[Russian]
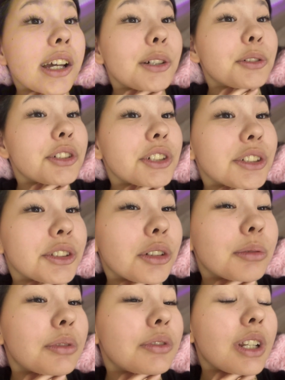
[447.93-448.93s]
уже
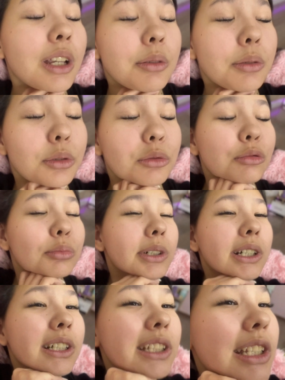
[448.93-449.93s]
дома, время, ну,
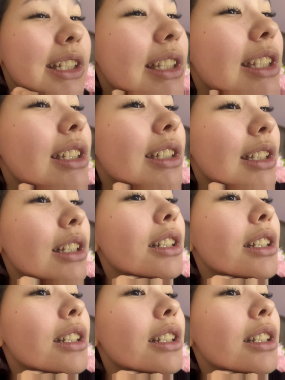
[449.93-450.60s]
практически 4